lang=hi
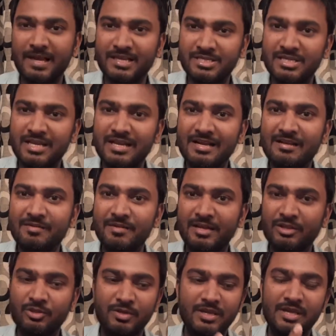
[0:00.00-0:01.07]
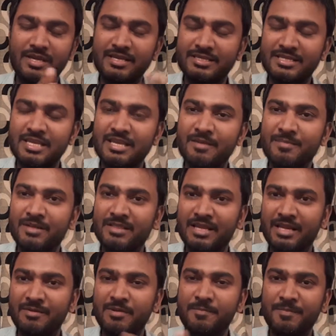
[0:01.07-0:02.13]
अच्छा लगा एक तो ये इसकी कीमत
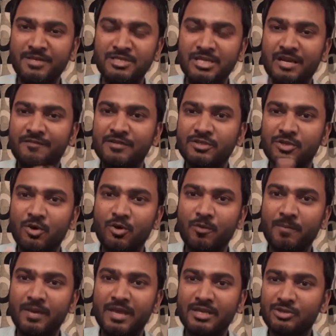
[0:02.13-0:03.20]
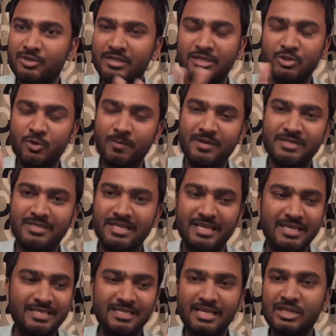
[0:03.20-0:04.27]
तकरीबन पंचानवे सौ रुपये एक सौ दस रुपये इस
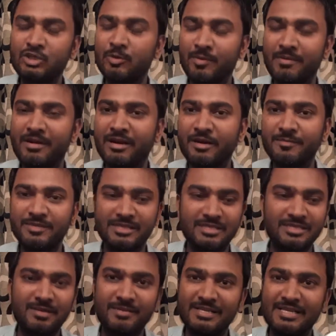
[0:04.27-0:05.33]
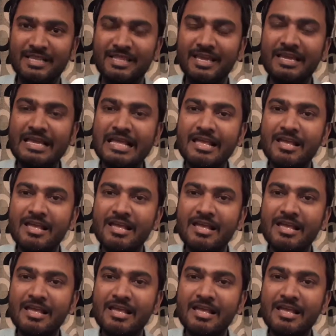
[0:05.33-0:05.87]
तरीके से है सुपर मार्केट में सस्ता मिल जाता है